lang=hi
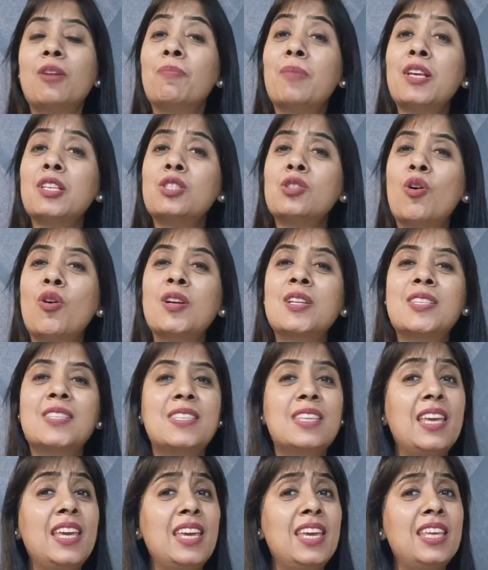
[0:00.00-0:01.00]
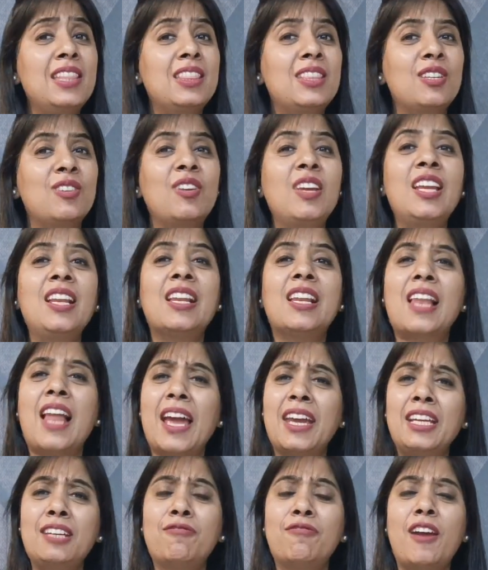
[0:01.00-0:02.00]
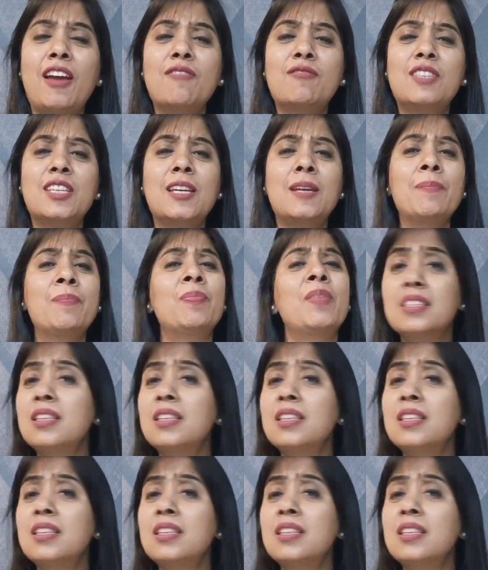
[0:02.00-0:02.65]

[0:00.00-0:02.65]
वन प्लस नॉट सी ई थ्री लाइट फाइव जी